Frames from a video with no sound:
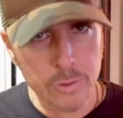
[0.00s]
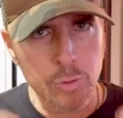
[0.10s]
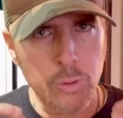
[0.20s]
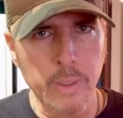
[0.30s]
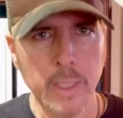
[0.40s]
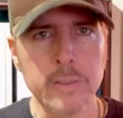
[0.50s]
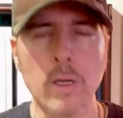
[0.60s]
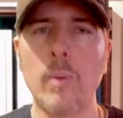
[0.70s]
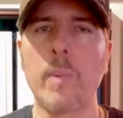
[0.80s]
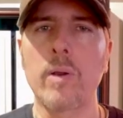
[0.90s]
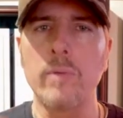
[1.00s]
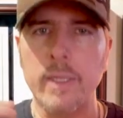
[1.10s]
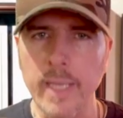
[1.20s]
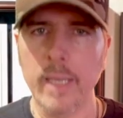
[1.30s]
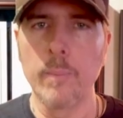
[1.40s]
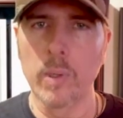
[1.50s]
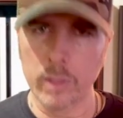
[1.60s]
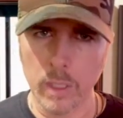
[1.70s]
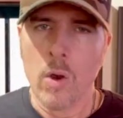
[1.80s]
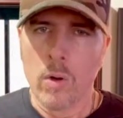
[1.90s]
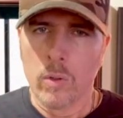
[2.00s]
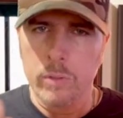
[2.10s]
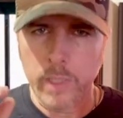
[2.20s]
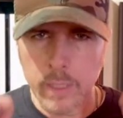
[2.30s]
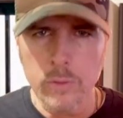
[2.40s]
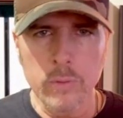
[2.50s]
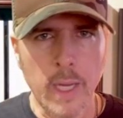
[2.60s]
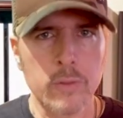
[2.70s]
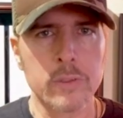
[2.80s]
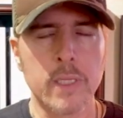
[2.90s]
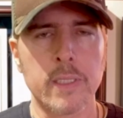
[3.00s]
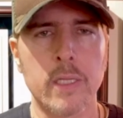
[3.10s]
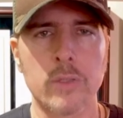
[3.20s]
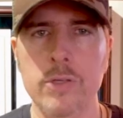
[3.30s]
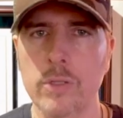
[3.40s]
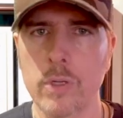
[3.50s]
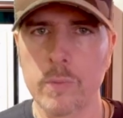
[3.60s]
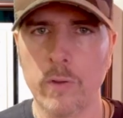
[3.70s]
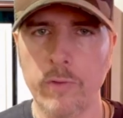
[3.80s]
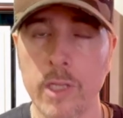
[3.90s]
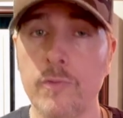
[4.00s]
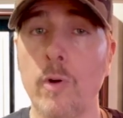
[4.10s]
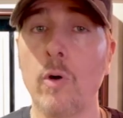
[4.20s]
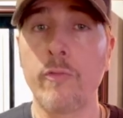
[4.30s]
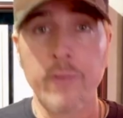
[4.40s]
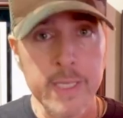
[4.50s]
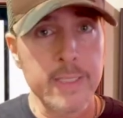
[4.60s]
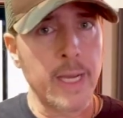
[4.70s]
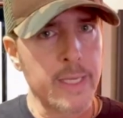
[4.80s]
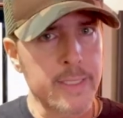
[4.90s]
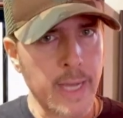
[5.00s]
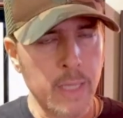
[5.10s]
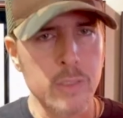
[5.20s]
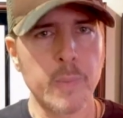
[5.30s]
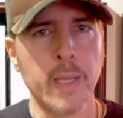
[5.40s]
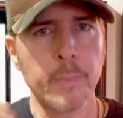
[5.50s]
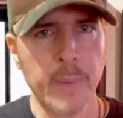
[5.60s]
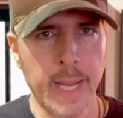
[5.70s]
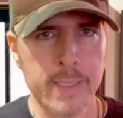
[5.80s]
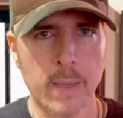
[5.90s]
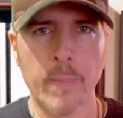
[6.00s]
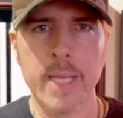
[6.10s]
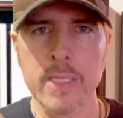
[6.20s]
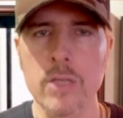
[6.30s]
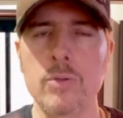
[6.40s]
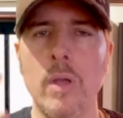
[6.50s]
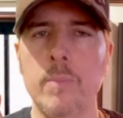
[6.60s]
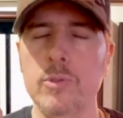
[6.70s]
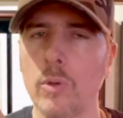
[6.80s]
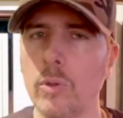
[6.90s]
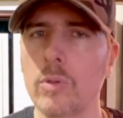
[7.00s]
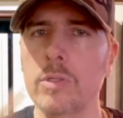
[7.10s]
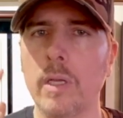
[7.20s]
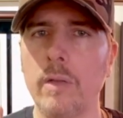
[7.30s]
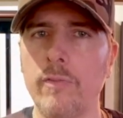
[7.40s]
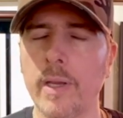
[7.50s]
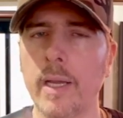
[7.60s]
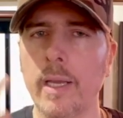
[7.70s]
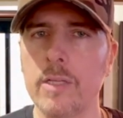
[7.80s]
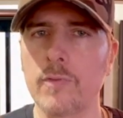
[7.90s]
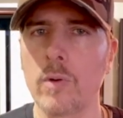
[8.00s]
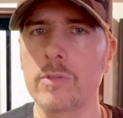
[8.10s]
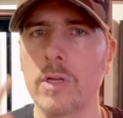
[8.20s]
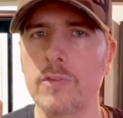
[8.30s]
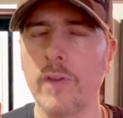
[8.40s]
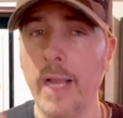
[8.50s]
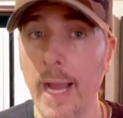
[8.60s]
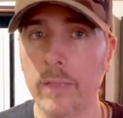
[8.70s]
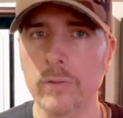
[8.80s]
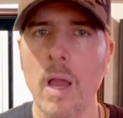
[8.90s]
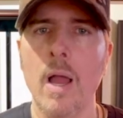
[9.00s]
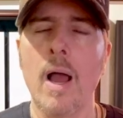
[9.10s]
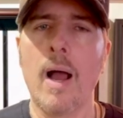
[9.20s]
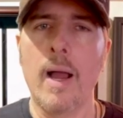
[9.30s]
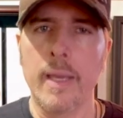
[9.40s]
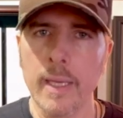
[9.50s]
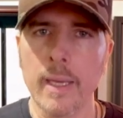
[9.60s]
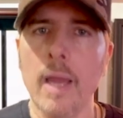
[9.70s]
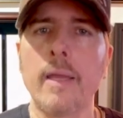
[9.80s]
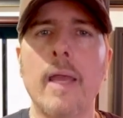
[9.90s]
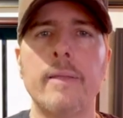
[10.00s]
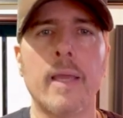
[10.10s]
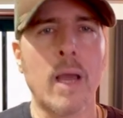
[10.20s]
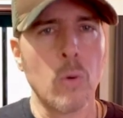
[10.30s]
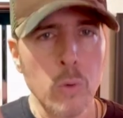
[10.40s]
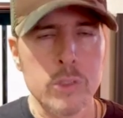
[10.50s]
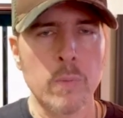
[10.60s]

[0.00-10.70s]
sua atenção para um detalhe importante. Os resultados das eleições de 2020 foram oficializados pela imprensa, mas isto em absoluto significa que eles foram certificados. Aí, quem tem a última